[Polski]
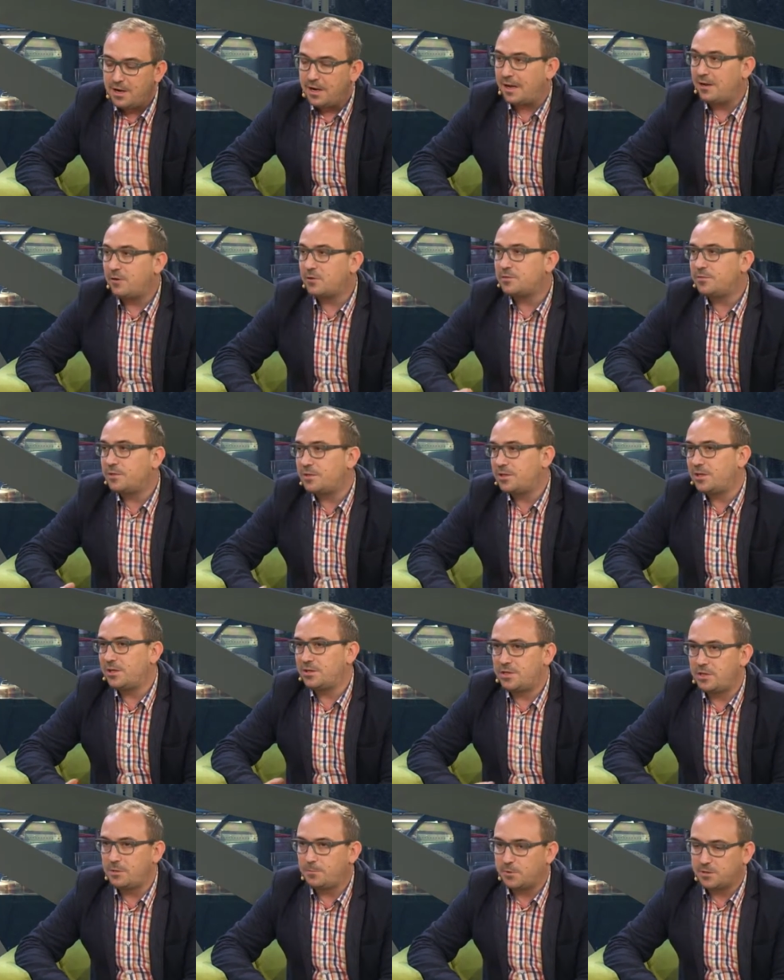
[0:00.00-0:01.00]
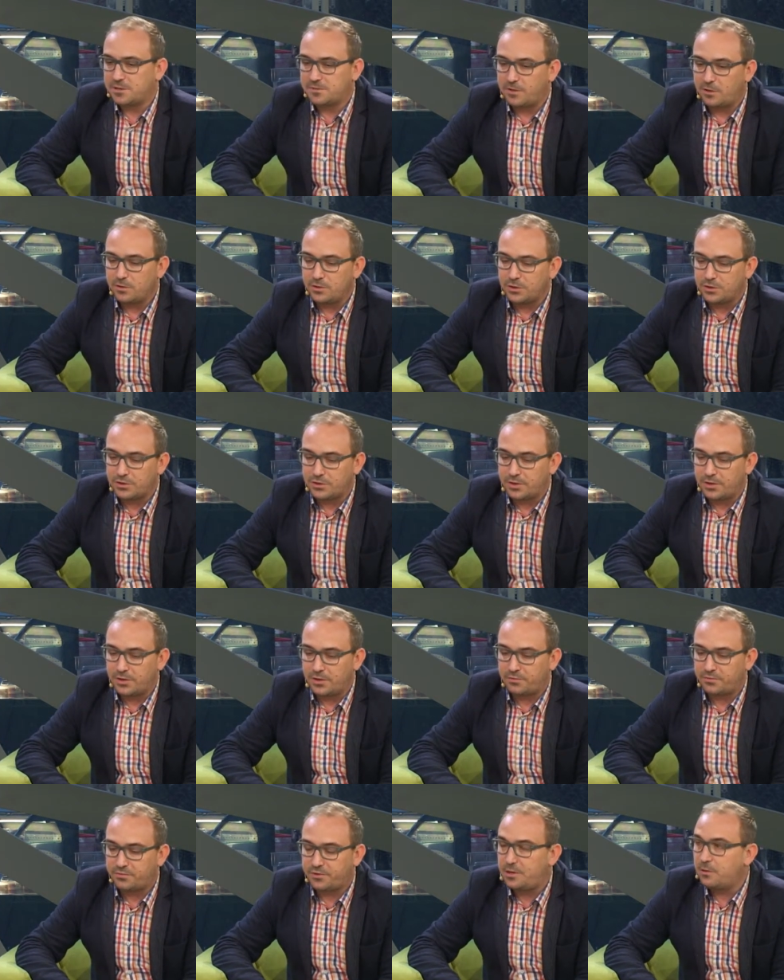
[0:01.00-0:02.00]
Ale oczywiście, jeżeli pozwolisz,
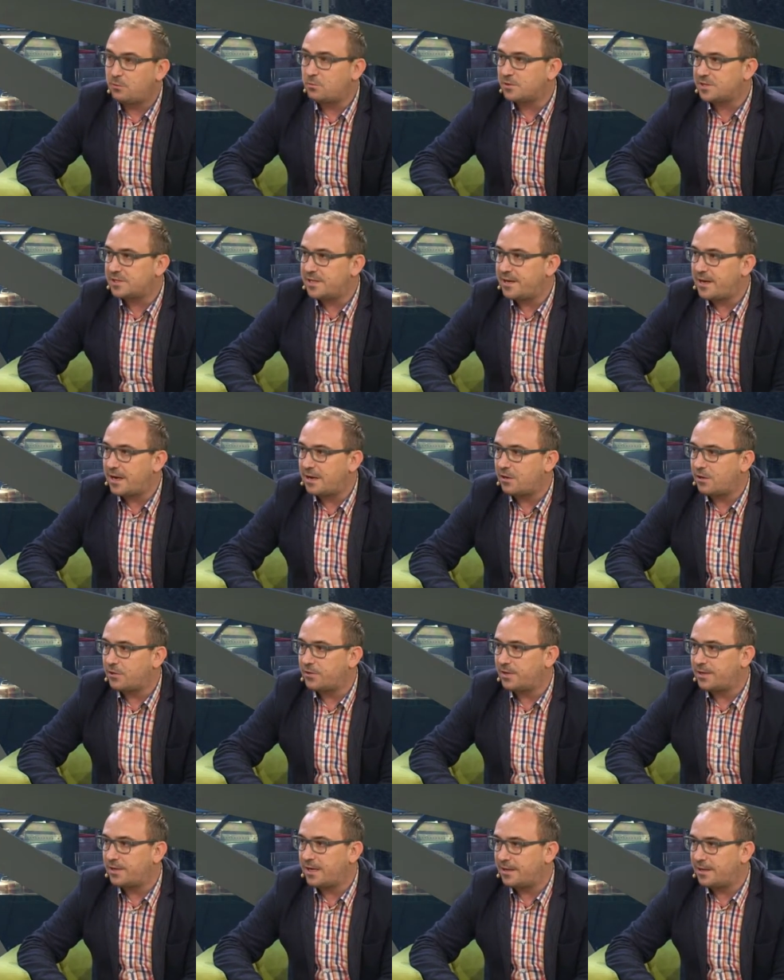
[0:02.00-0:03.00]
to w kilku zdaniach o tych